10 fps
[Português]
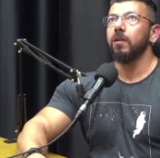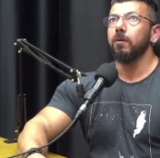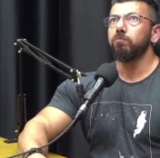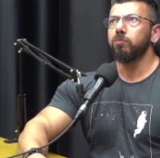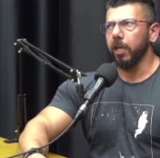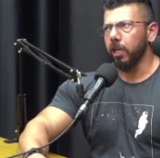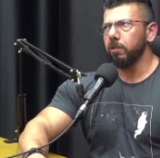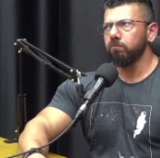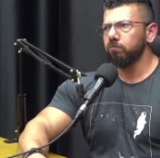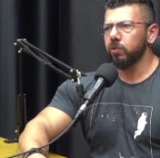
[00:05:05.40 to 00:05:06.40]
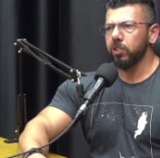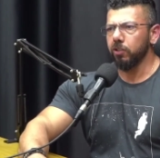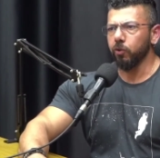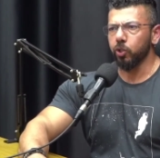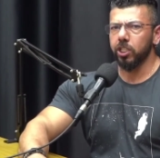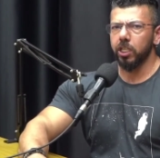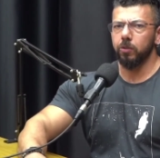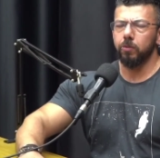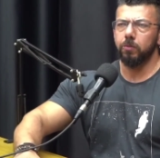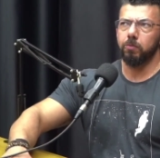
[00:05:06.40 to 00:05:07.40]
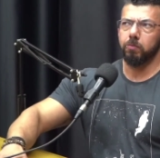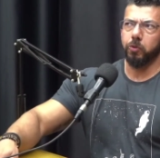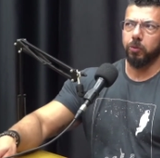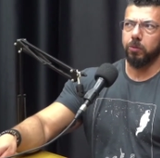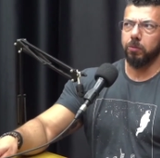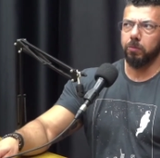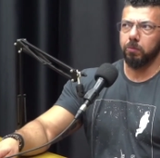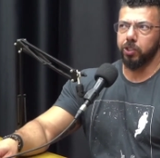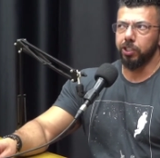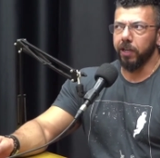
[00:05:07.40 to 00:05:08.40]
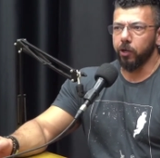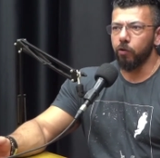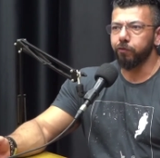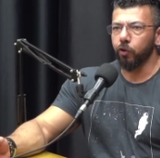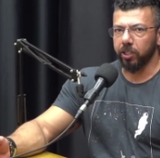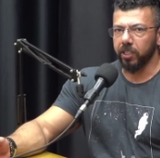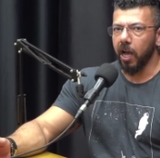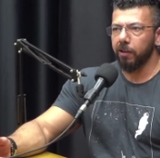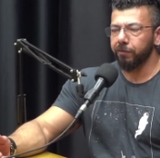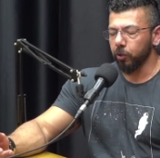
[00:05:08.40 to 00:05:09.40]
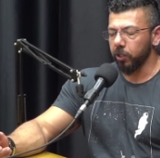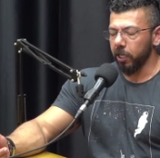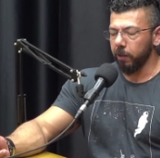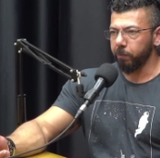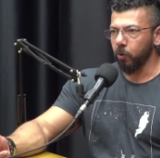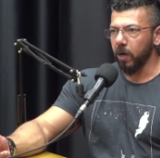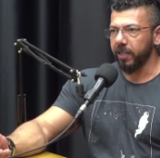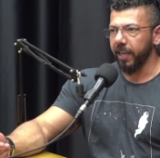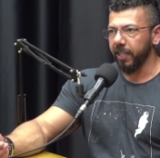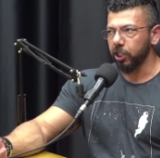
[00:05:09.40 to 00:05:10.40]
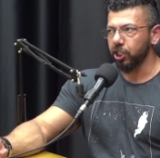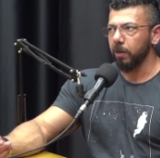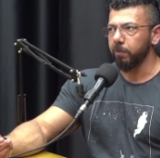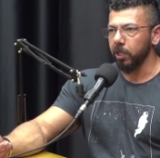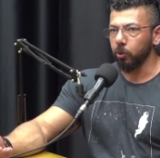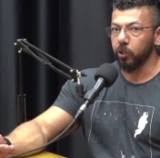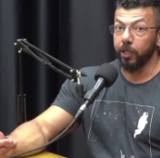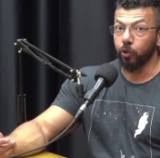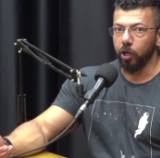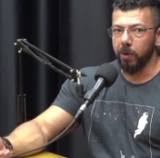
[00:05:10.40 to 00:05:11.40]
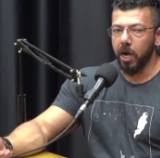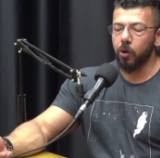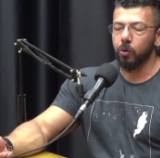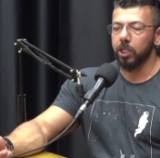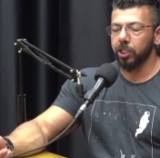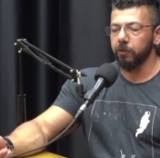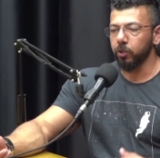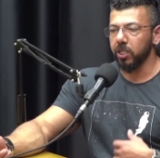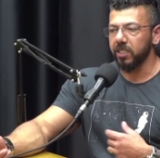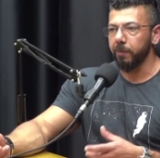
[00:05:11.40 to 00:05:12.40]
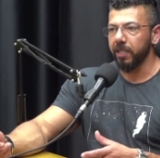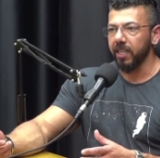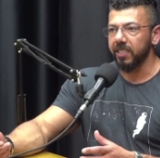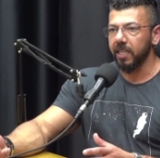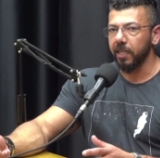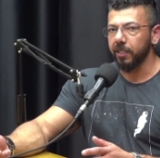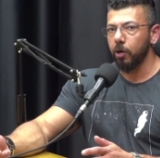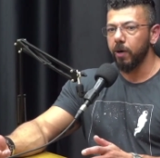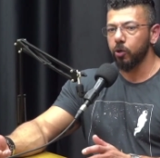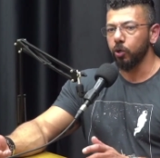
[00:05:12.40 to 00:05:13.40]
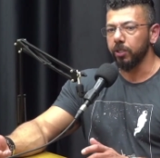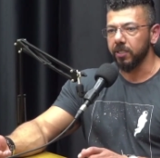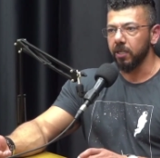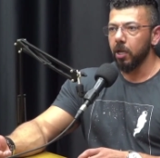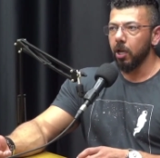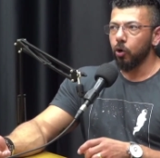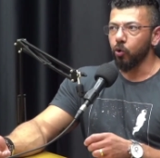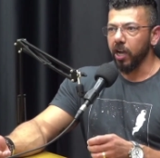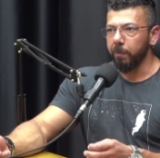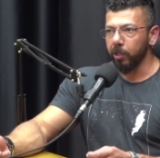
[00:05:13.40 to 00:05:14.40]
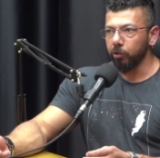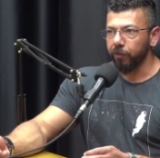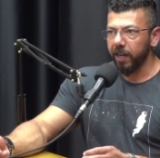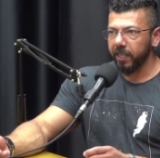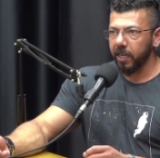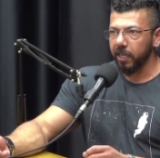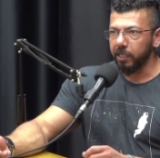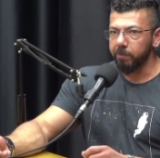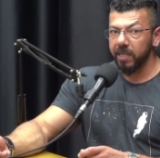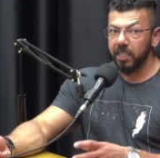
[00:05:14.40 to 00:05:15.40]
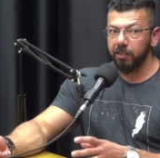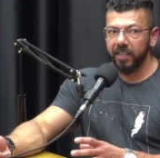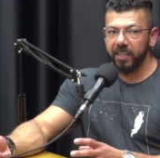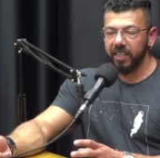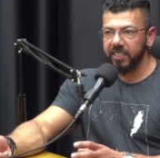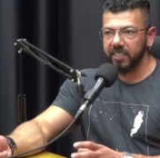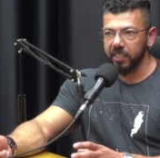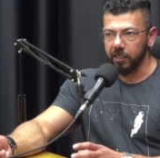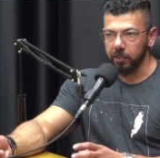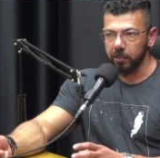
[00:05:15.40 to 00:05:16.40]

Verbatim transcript: Tem. Se você não, não tiver confortável né, com a queda de cabelo, que é normal, eu acho que vocês também têm que se atentar a uma coisa. O cabelo vai cair, mas ele vai crescer.